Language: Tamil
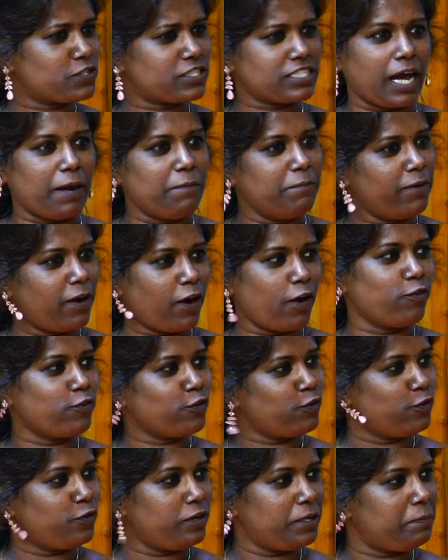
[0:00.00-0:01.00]
சம்ஹவ்
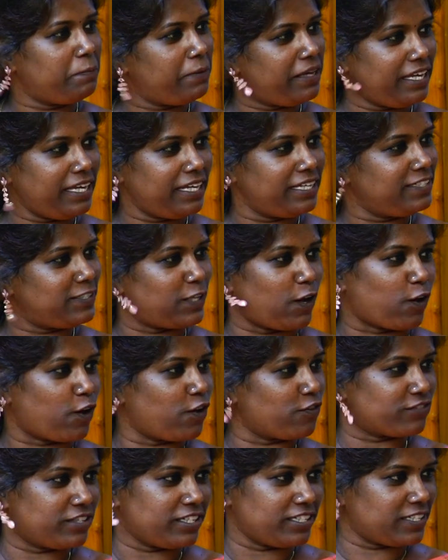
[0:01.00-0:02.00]
யூ வில் பி இன் டாக்
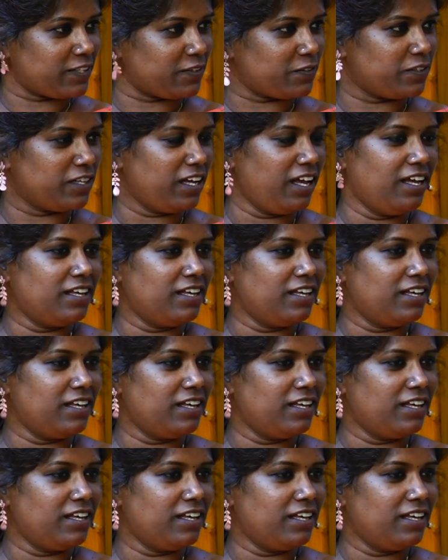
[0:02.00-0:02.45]
ஆஃப் த டவுன்